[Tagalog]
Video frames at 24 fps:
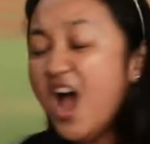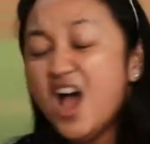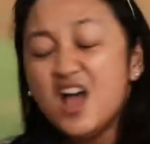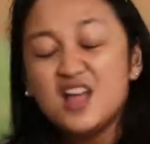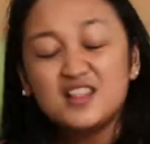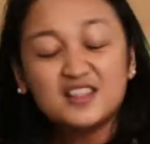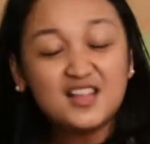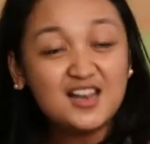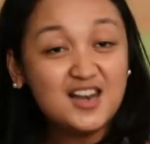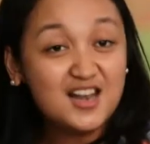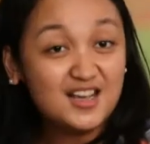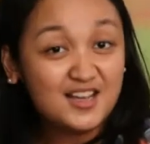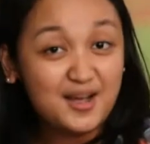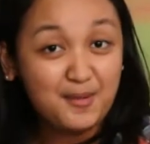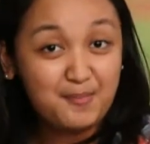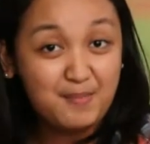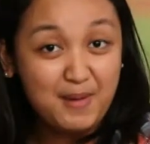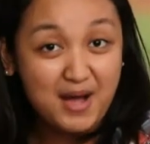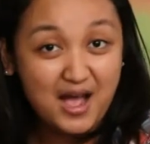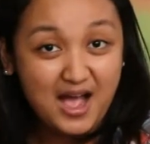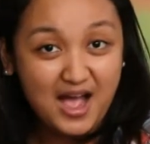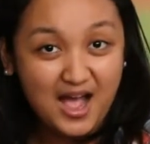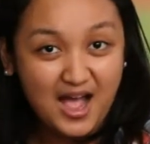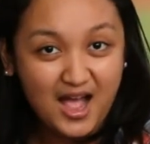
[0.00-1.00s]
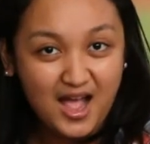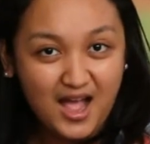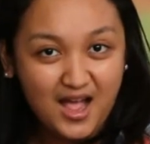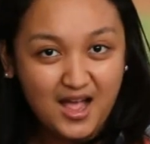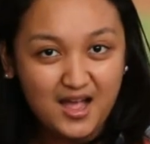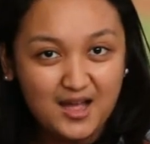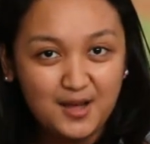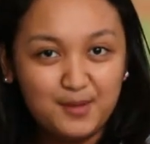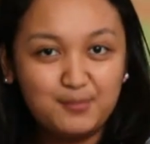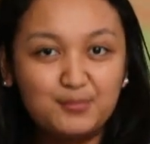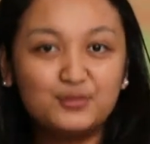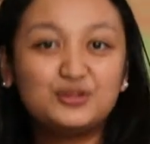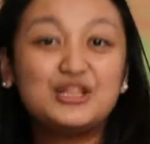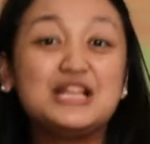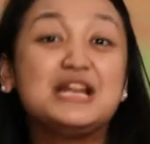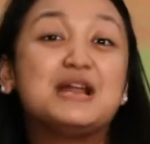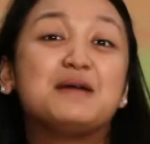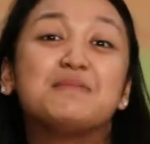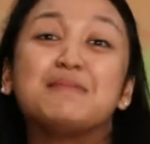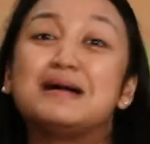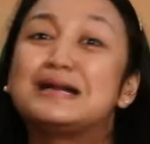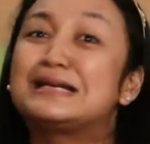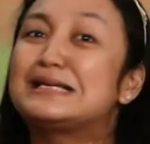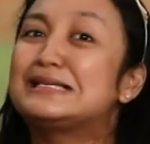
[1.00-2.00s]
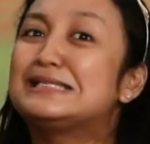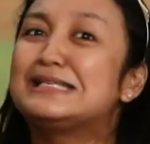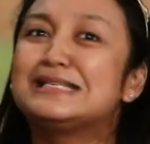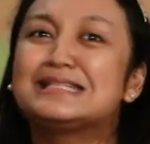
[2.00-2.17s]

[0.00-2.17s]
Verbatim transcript: Talaga ba? Buti naman kasi